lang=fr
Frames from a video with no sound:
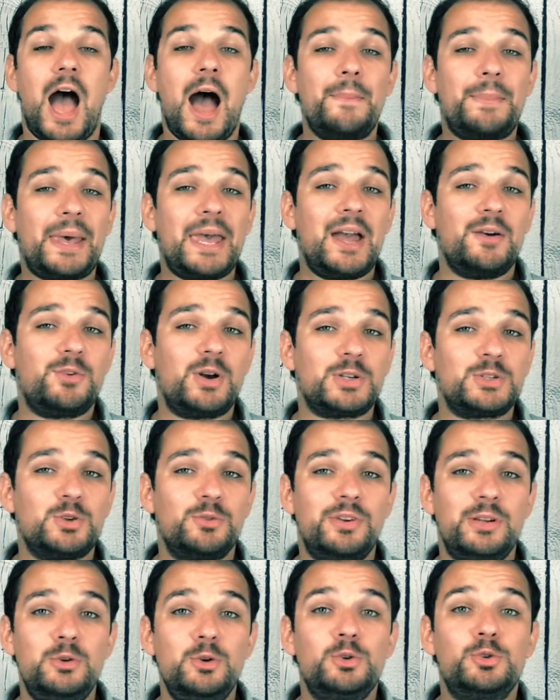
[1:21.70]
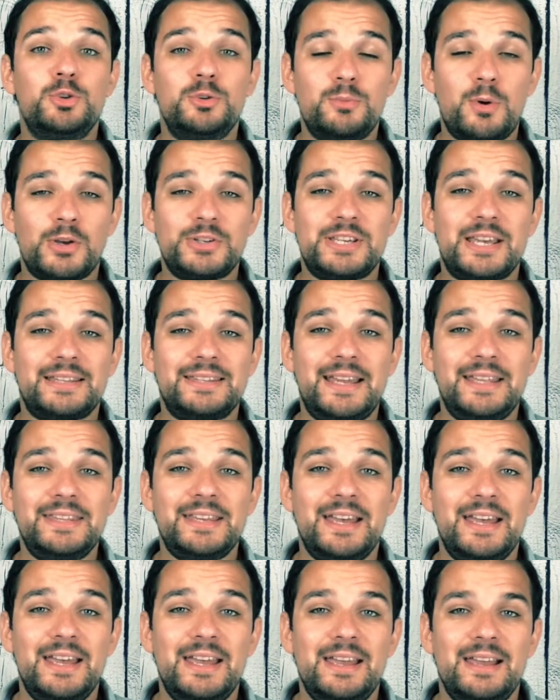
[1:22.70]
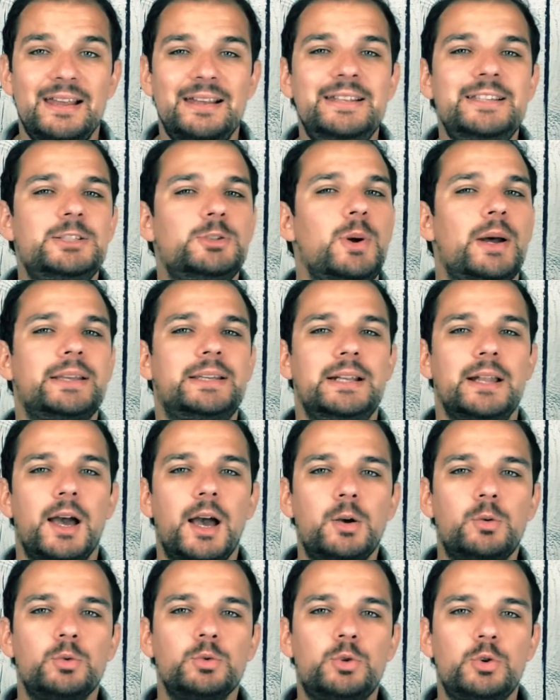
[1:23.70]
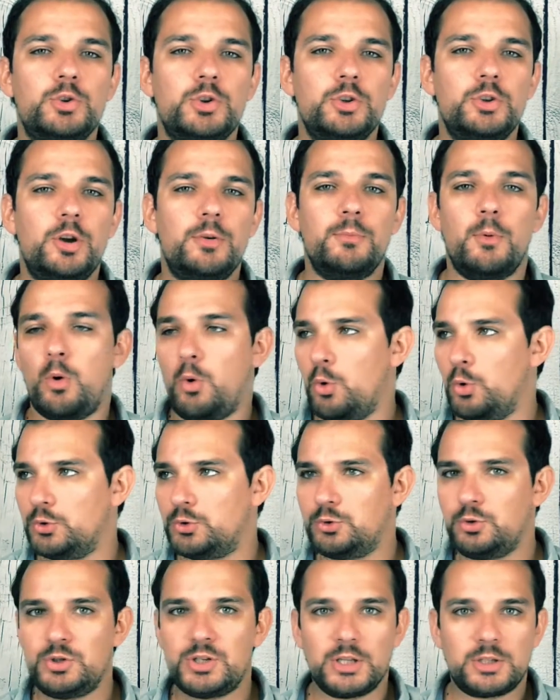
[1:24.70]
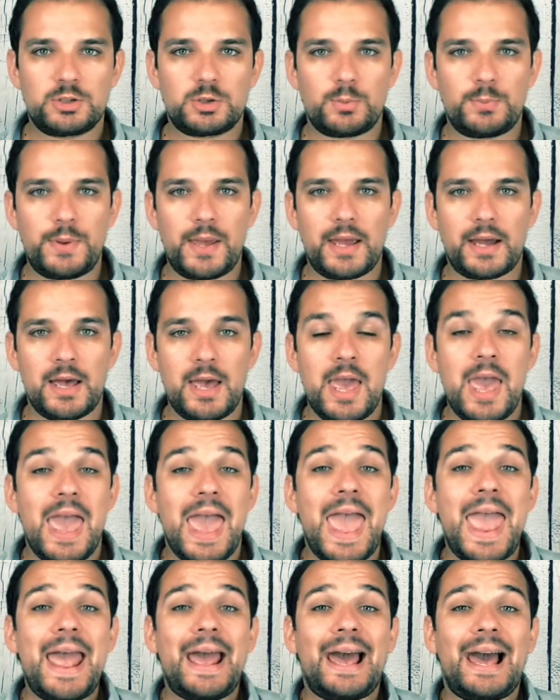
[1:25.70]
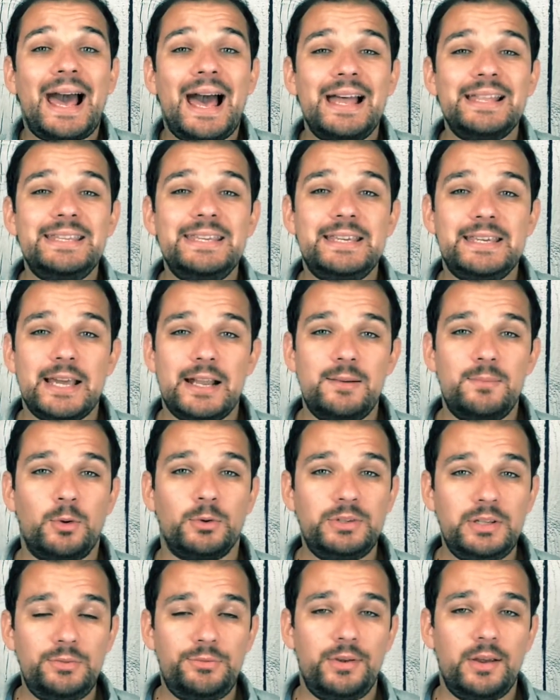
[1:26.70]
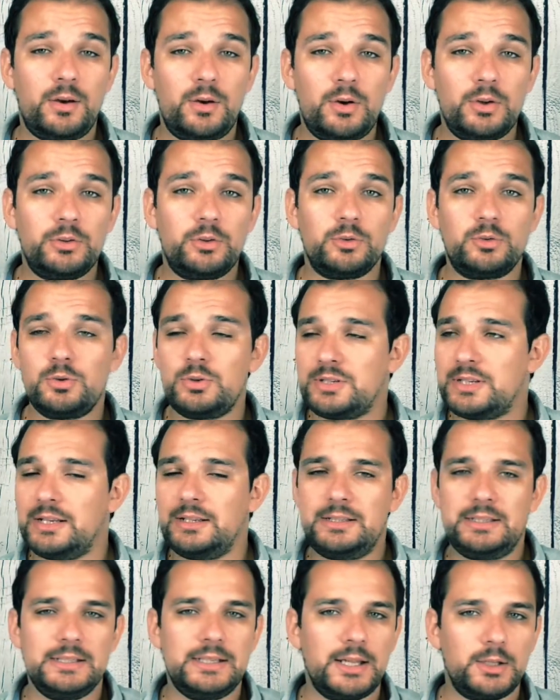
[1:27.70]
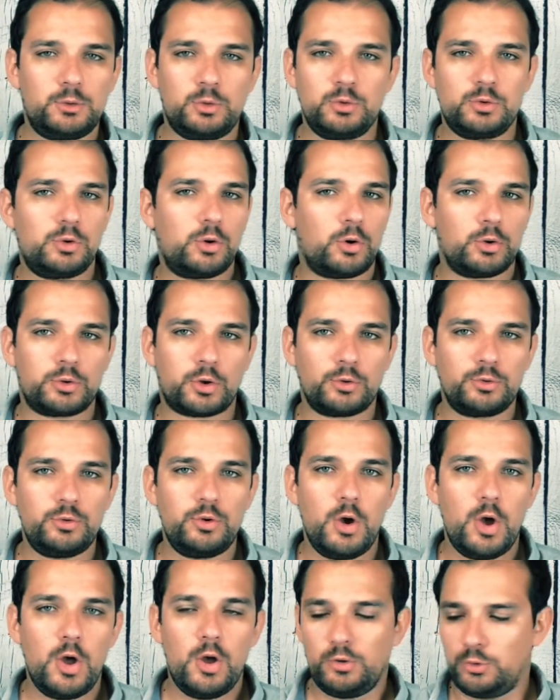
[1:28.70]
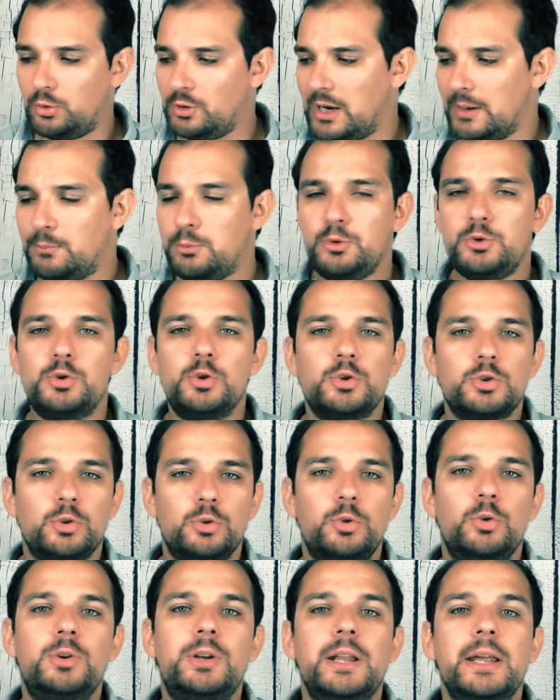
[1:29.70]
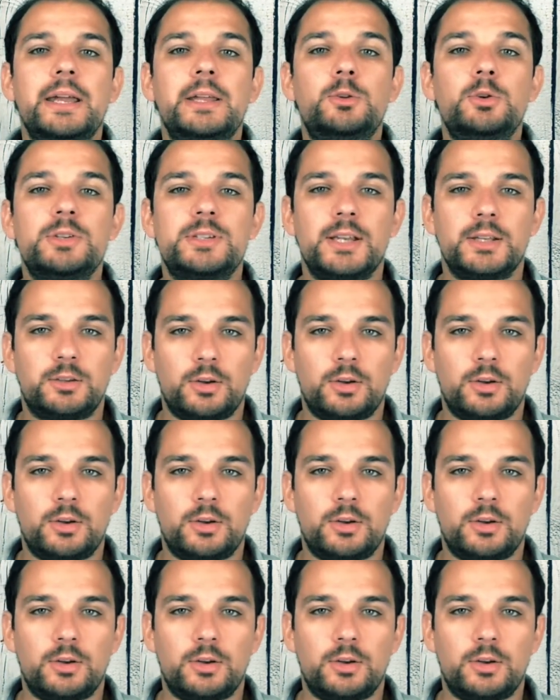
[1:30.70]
après avoir sauvé Luke d'une mort certaine, l'histoire qu'il raconte au jeune homme au sujet de son père est radicalement différente de celle qu'il a toujours entendue de la bouche de son oncle et de sa